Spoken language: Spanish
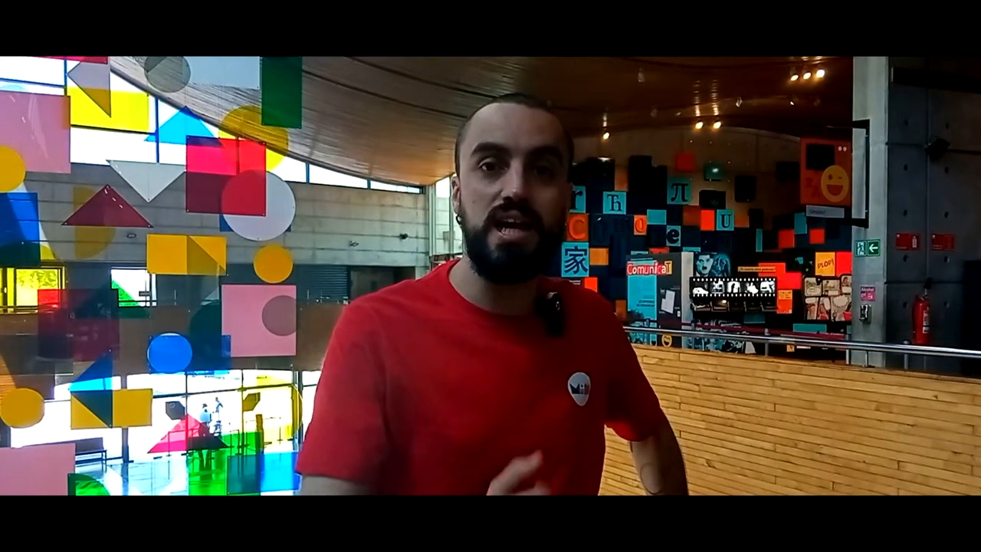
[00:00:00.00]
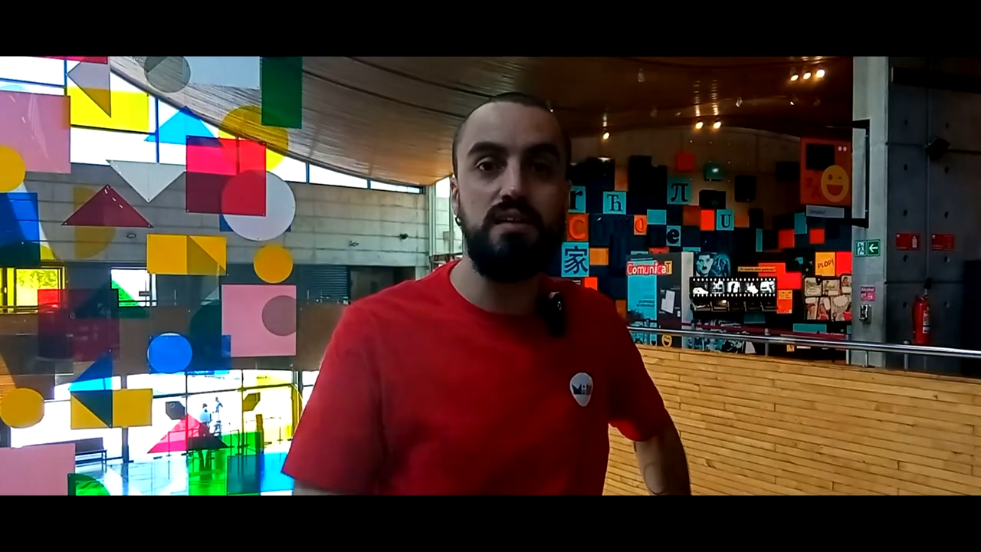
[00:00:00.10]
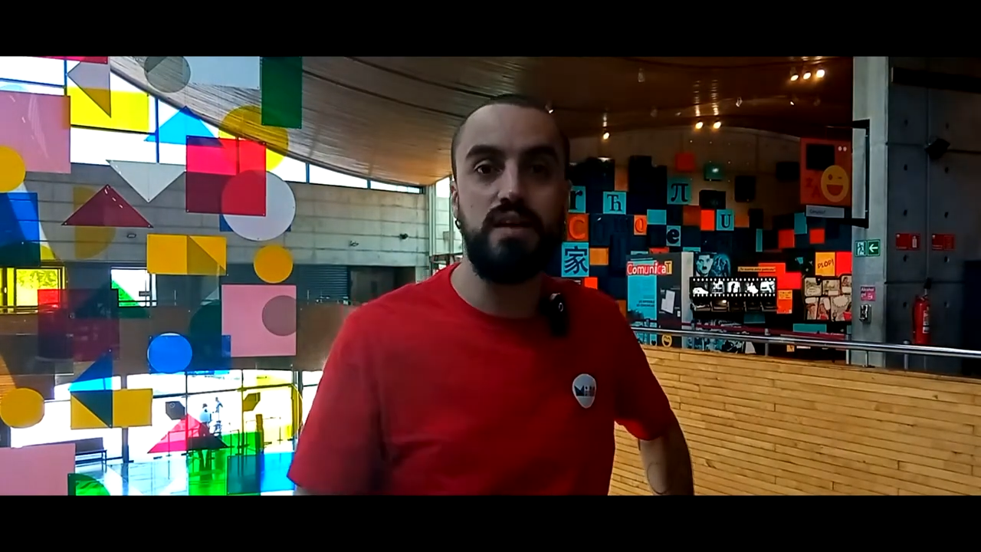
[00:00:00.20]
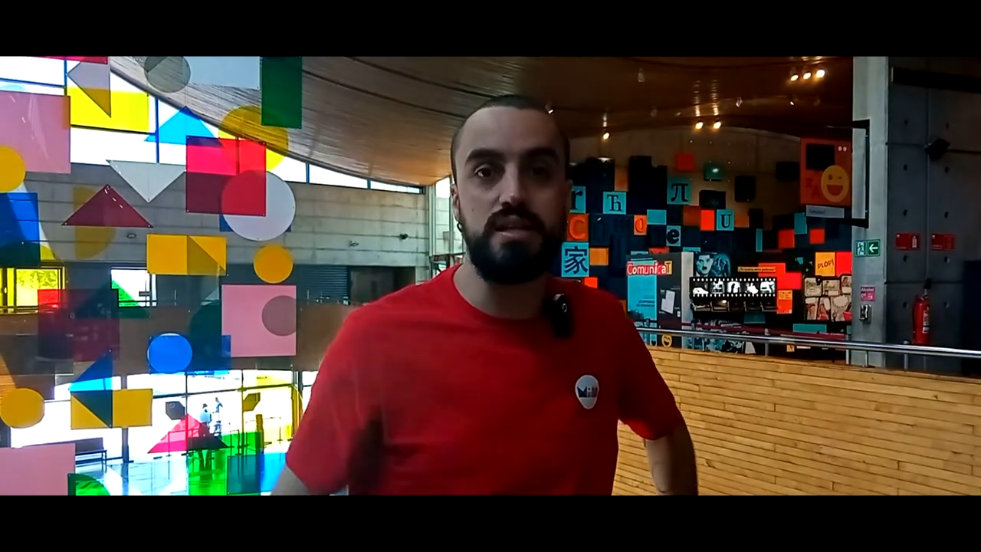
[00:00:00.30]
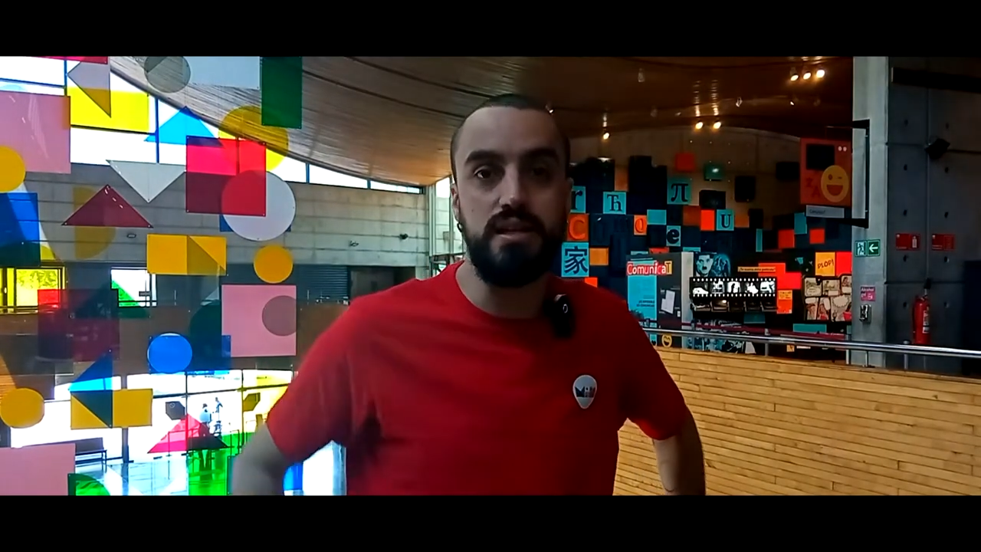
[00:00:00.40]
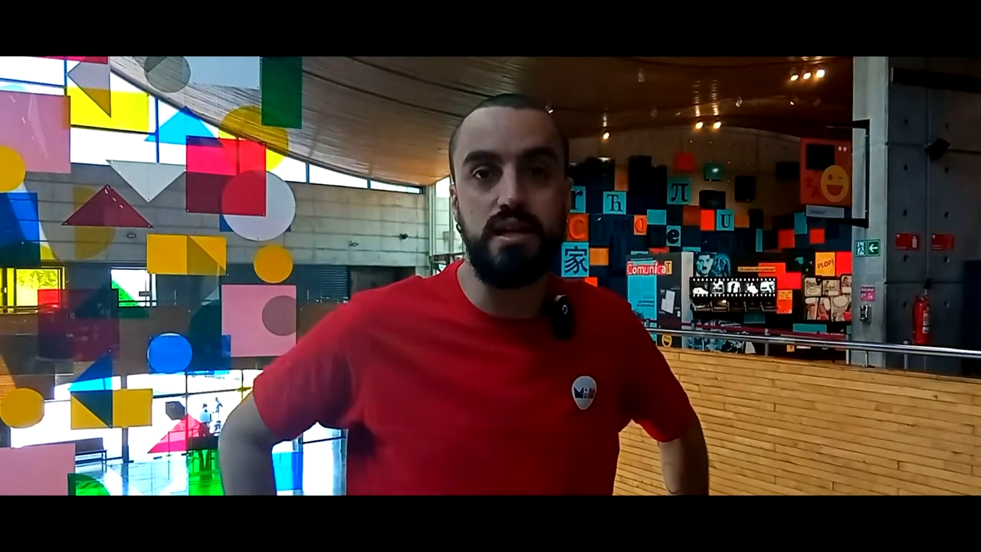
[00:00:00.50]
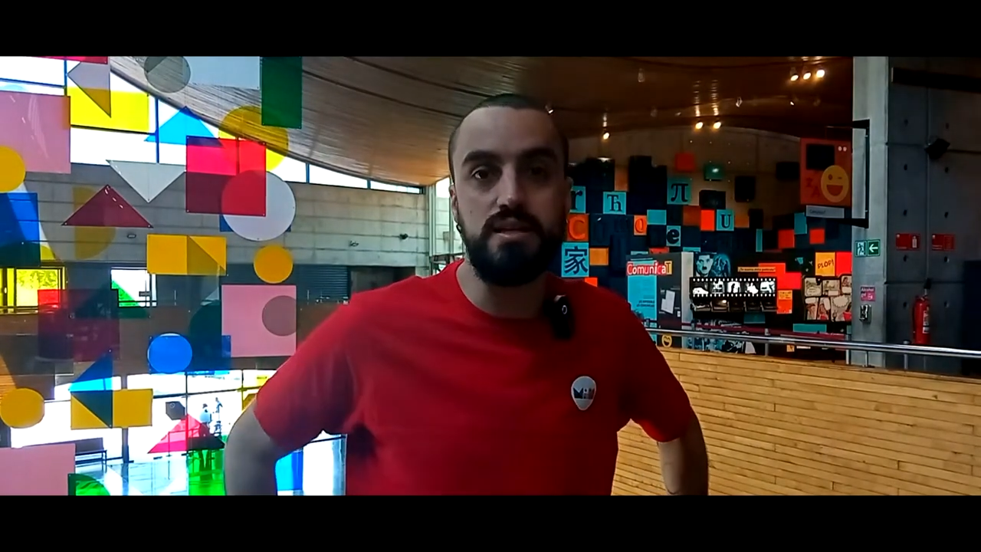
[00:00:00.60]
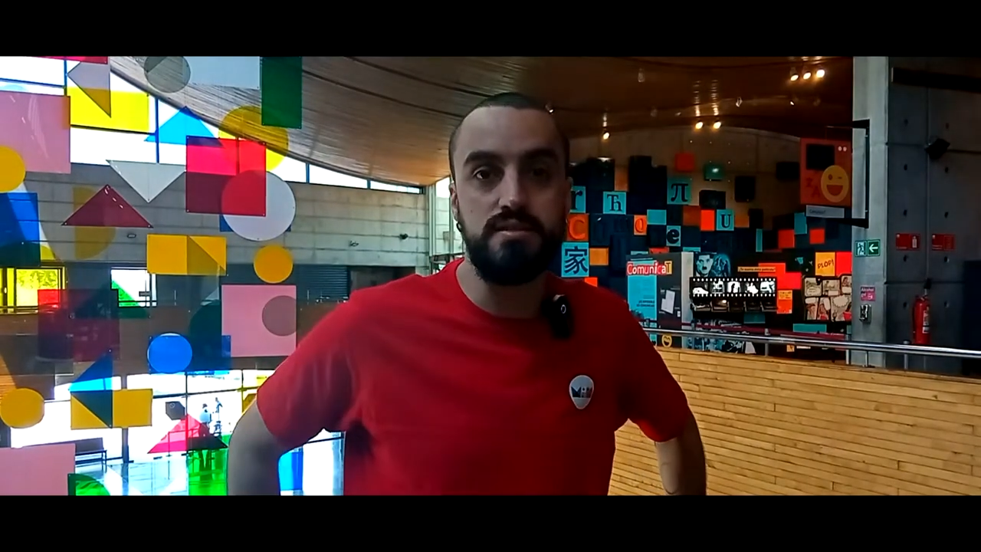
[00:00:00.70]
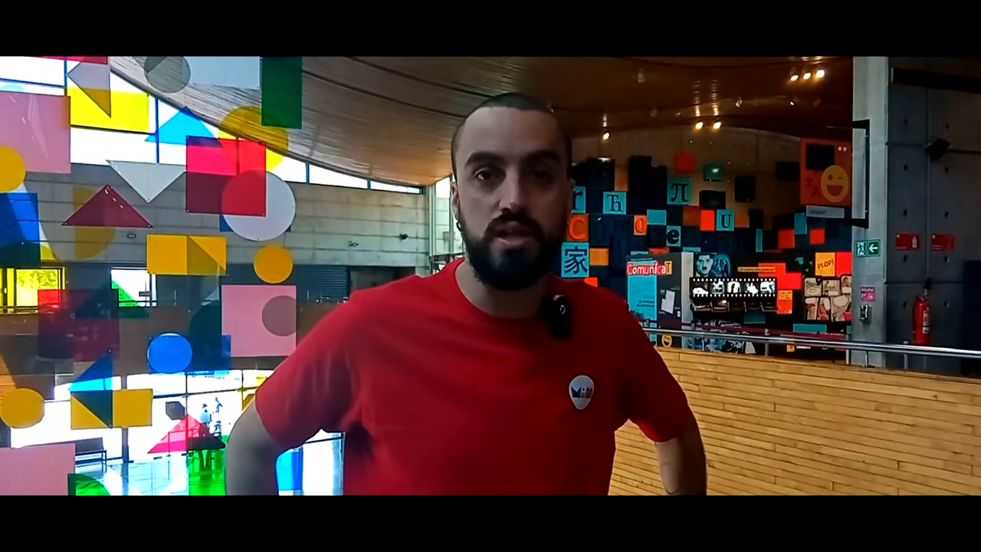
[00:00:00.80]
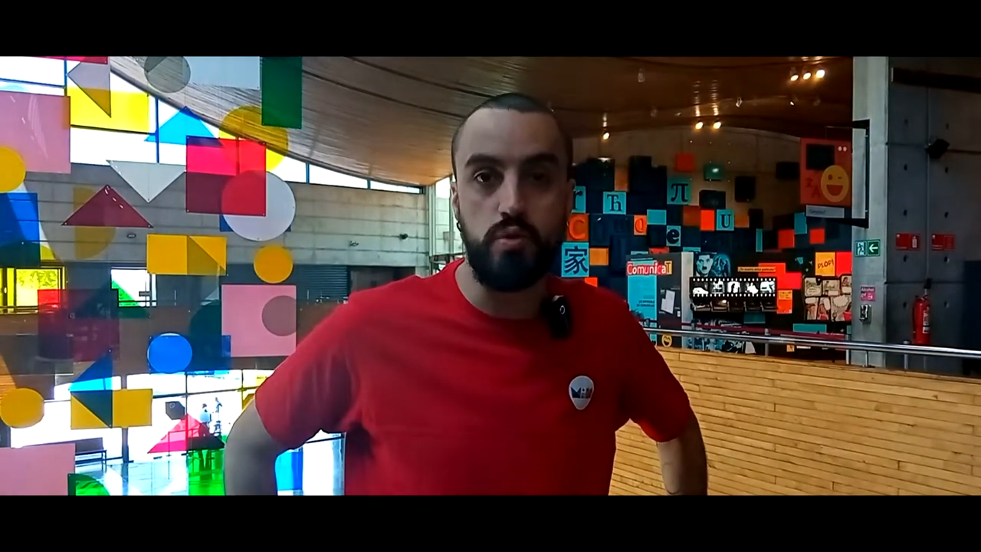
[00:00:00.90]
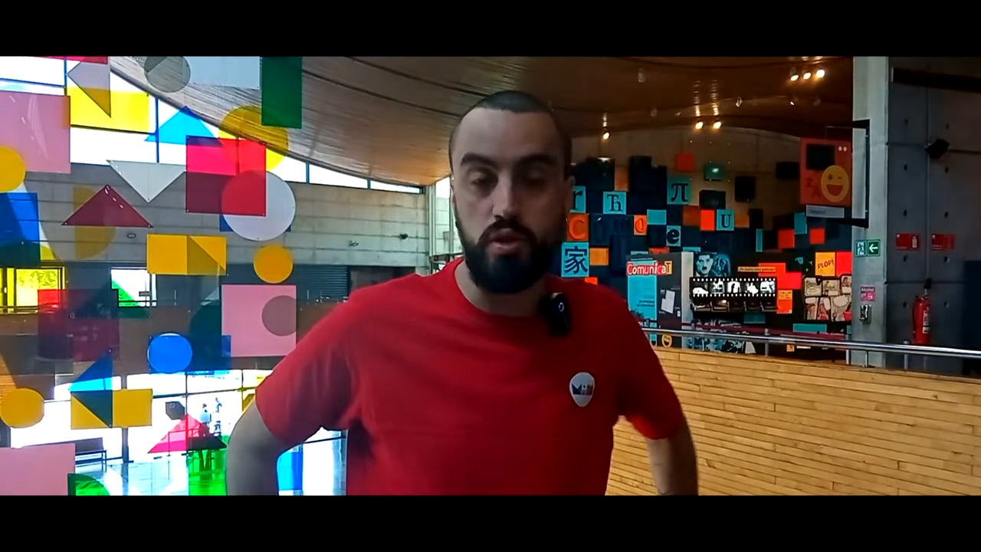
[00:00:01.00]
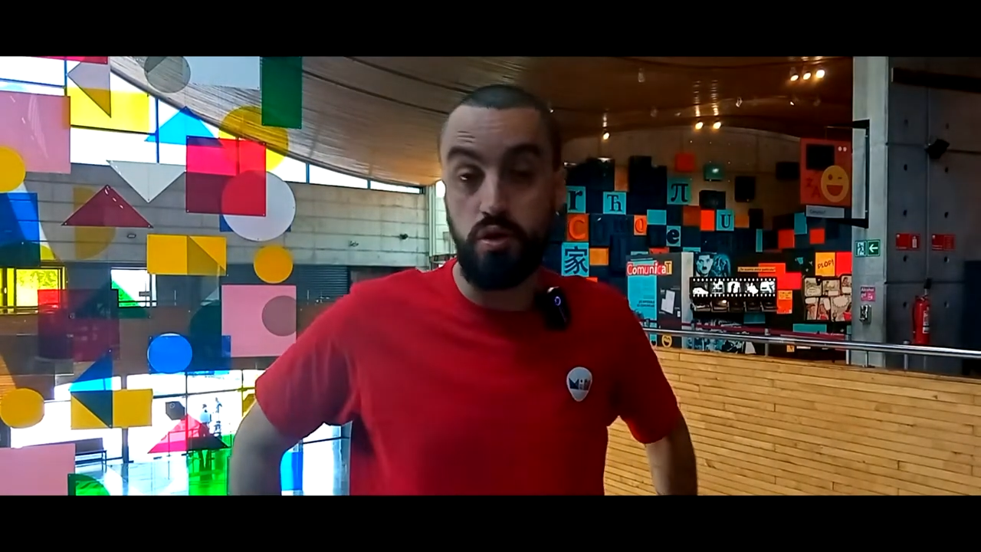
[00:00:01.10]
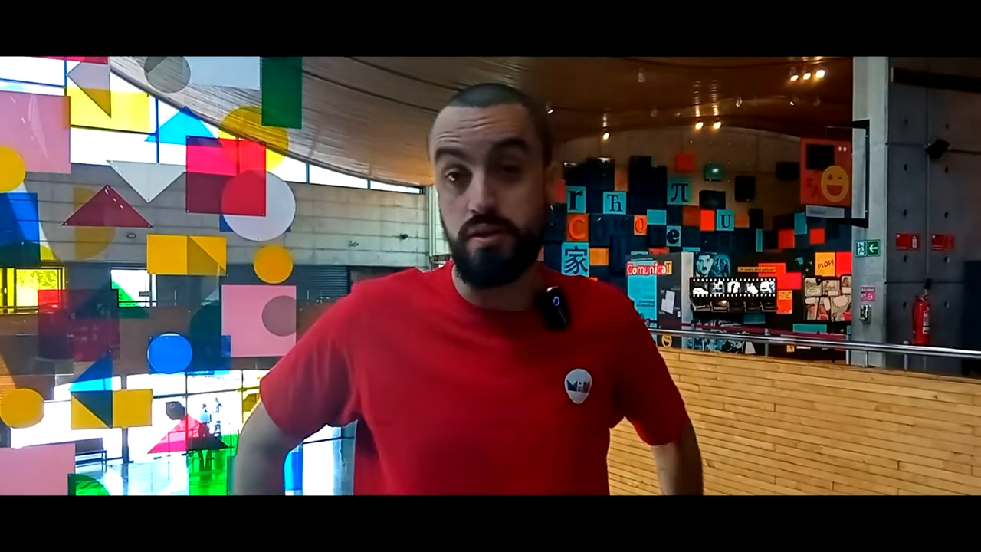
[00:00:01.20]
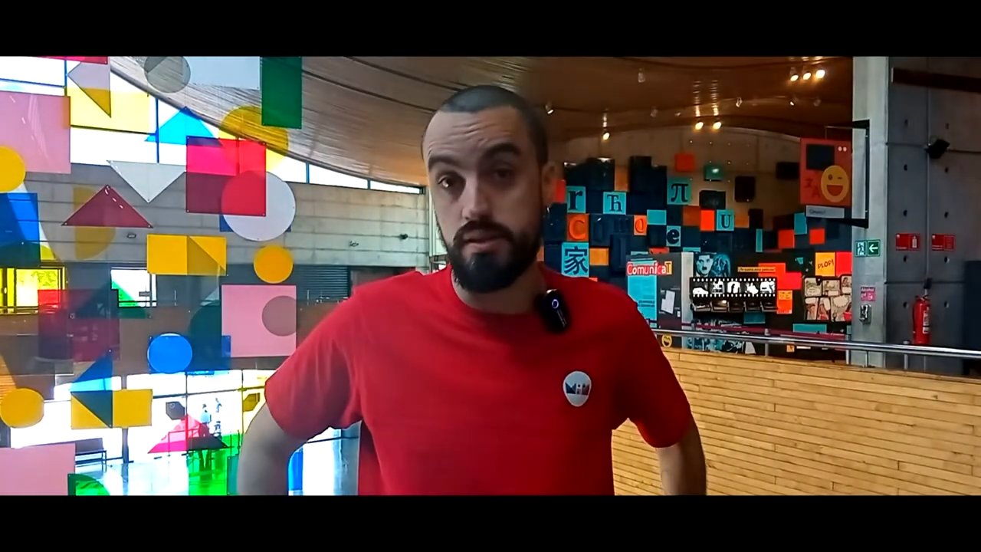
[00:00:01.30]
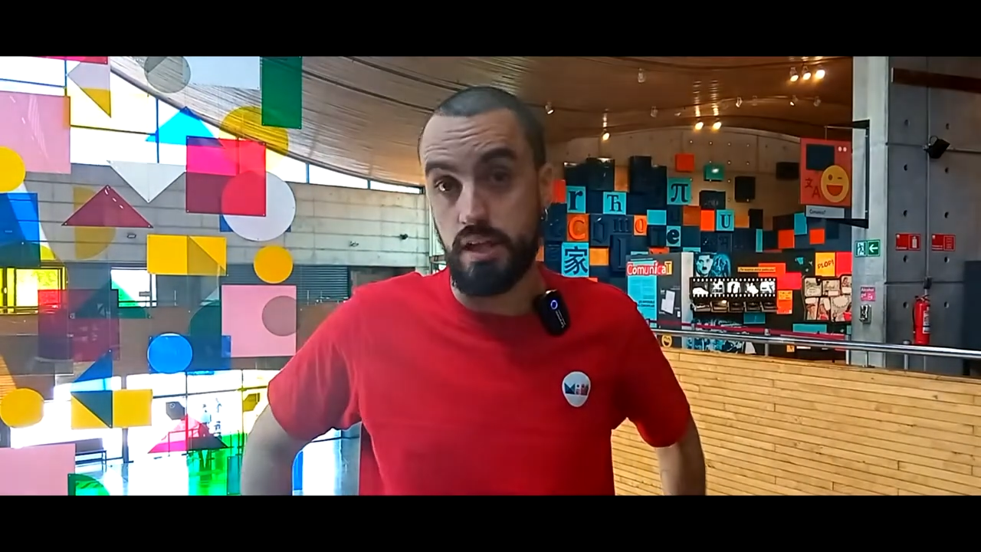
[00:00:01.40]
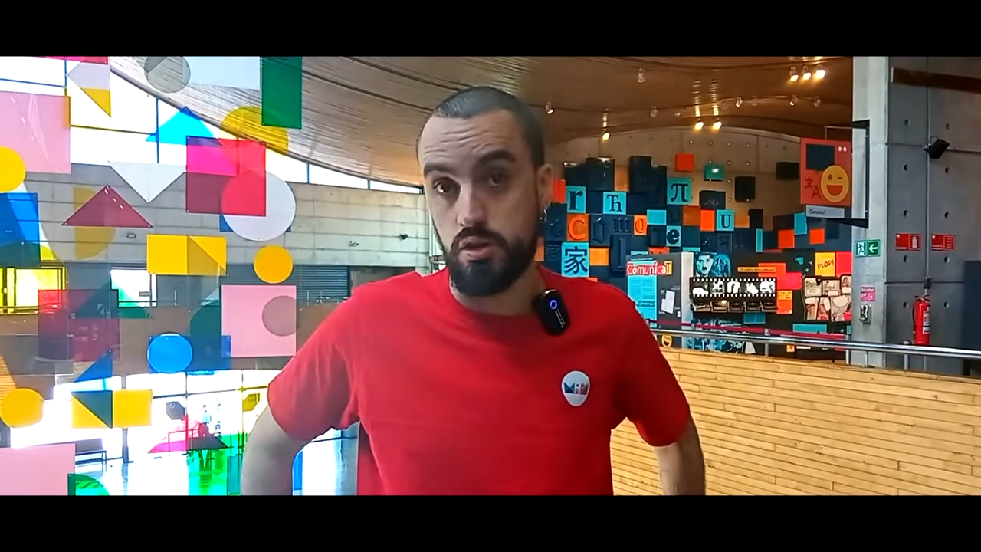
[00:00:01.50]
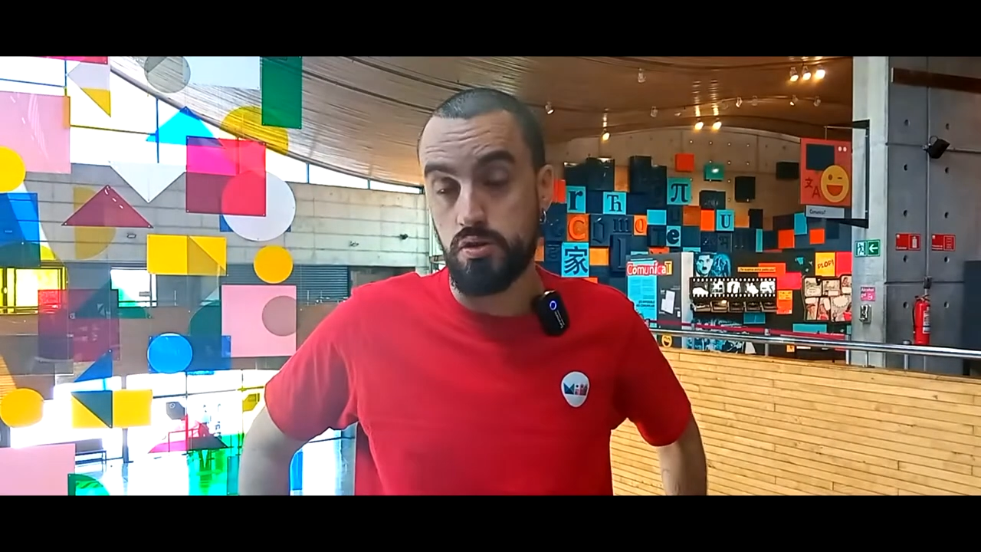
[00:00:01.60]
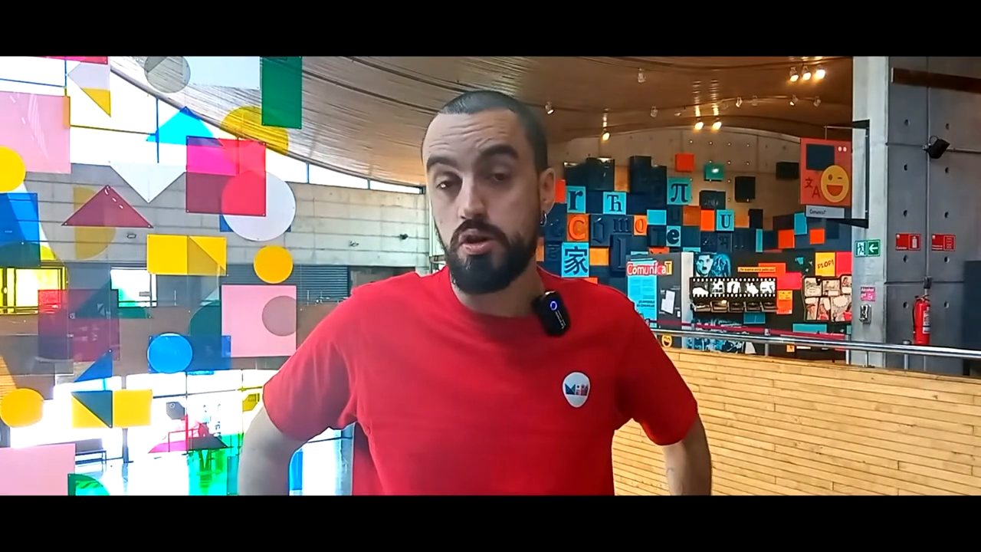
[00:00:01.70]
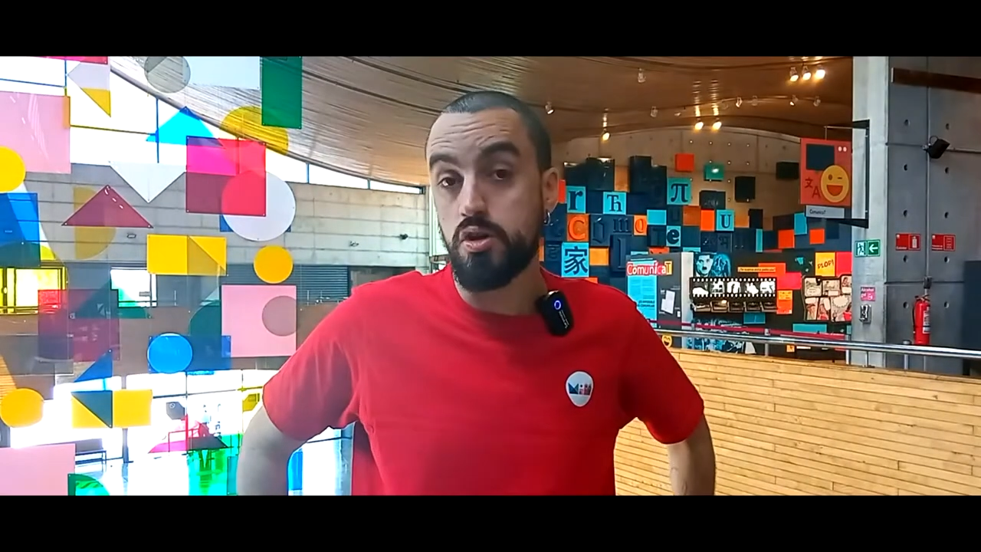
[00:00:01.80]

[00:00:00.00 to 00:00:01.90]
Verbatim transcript: a las bacterias de nuestro intestino,